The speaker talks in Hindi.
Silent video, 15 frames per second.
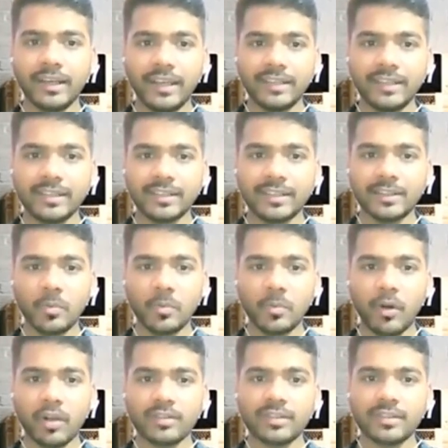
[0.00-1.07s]
लिख सकते हो
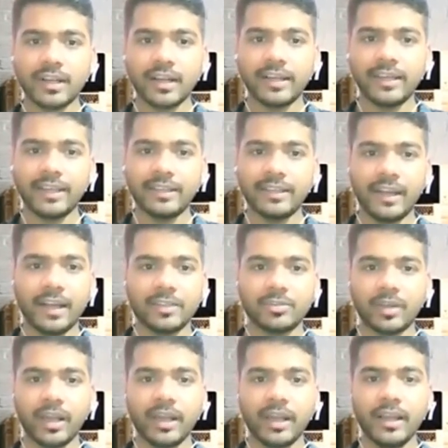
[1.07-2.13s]
बहुत सारा आइडिया इधर आ
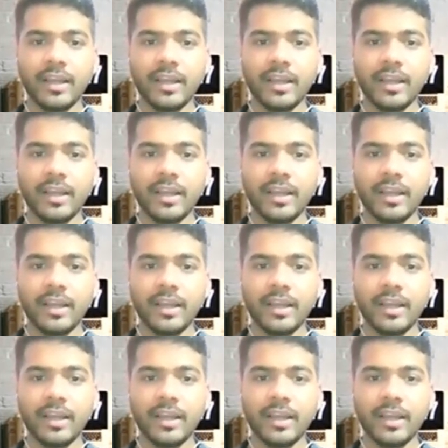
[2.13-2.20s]
चुका है